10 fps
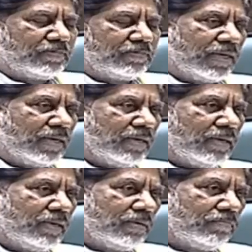లేకపోతే
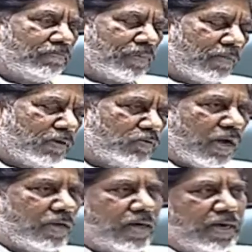
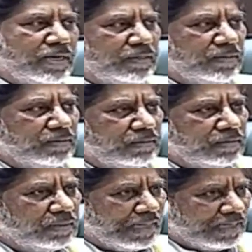ప్రభుత్వాలు కానీ
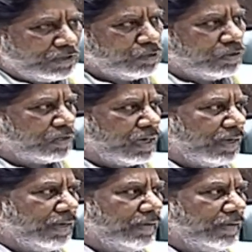ఎన్జిఓస్
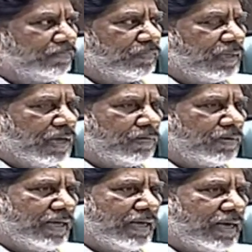కానీ
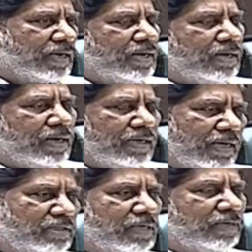ఎవరు ఏ రకంగా
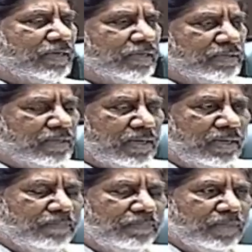ఏ సర్వే చేసినా
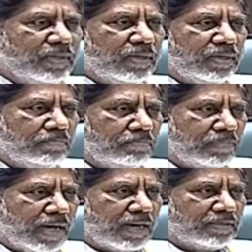
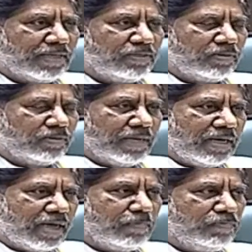భారతదేశంలో
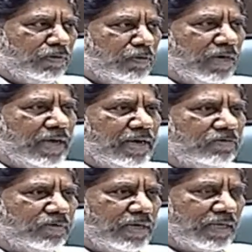ఇంకా భూమి
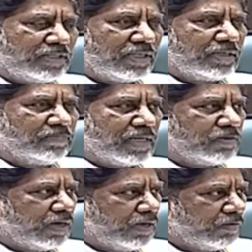లేనటువంటి అత్యంత
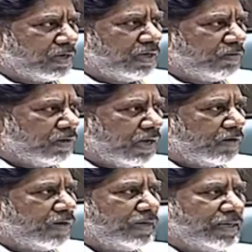పేదవాళ్ళు ఎవరైనా
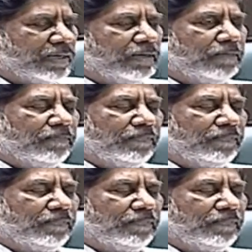ఉన్నారు అంటే